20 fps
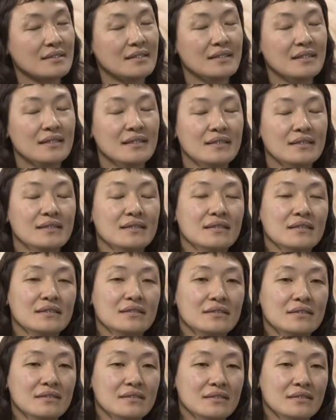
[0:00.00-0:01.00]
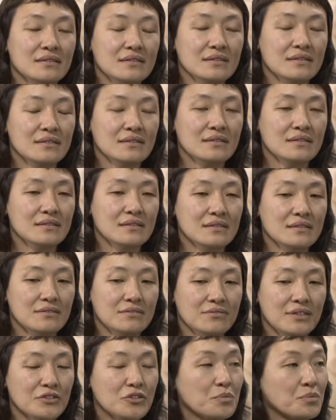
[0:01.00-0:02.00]
É, e, e, e,
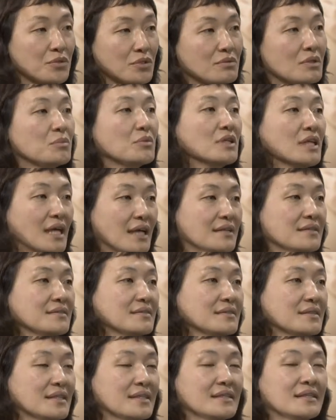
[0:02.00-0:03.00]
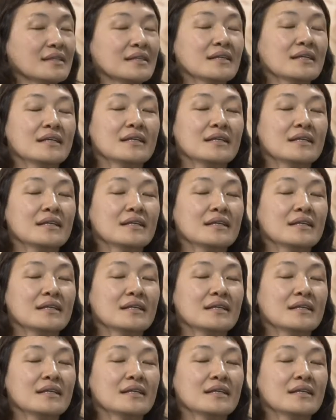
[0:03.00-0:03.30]
e, feito por uma mulher, né?